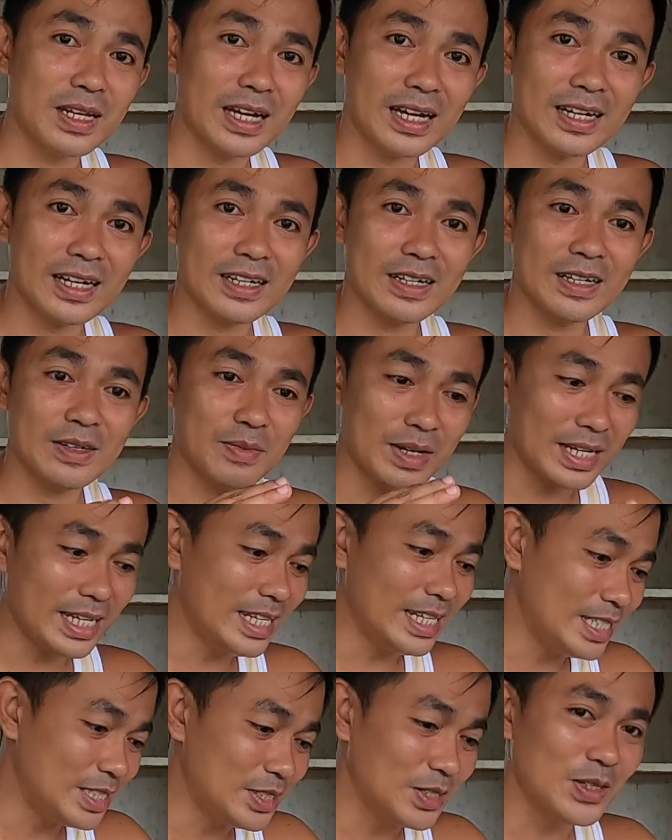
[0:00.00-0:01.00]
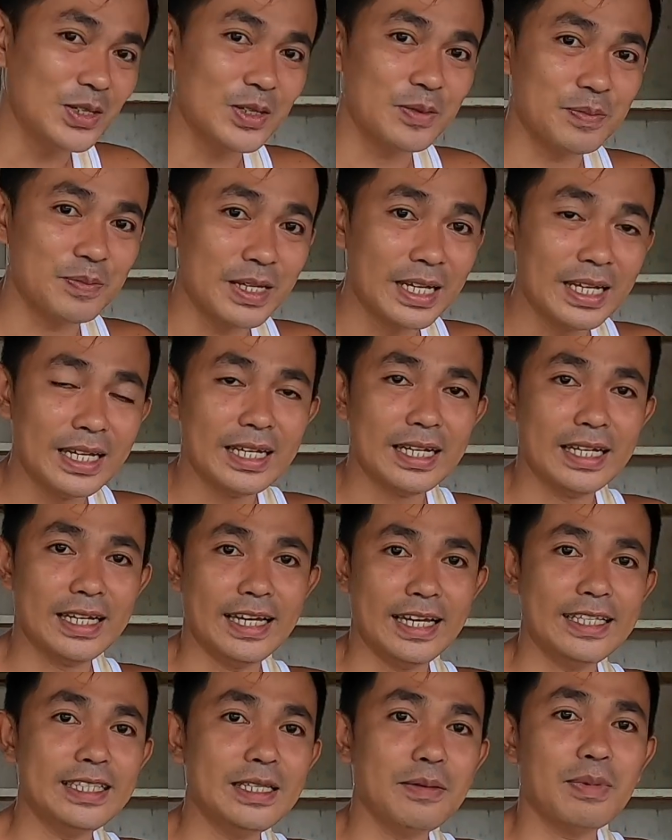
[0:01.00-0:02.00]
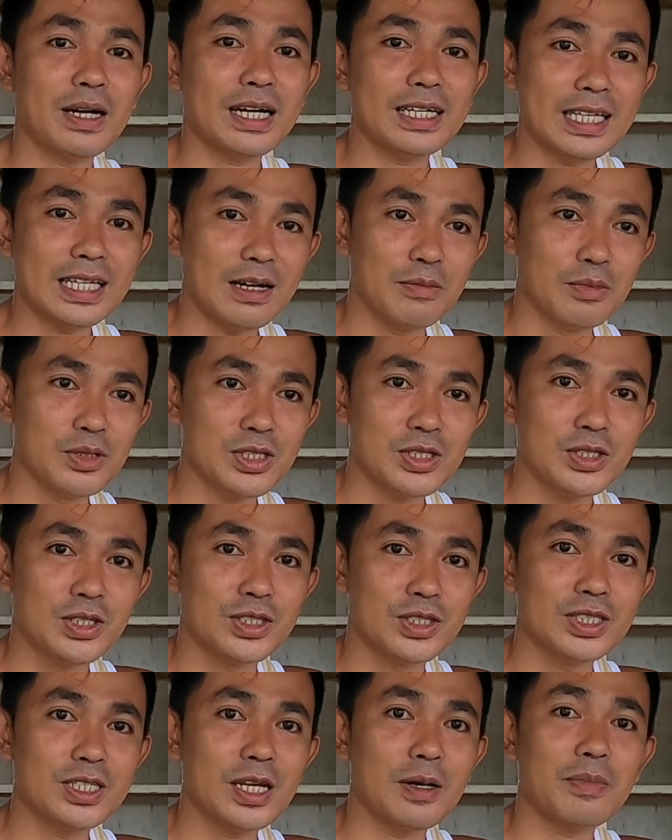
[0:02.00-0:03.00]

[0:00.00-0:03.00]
ng malinis yung lop. And then pagkatapos nun,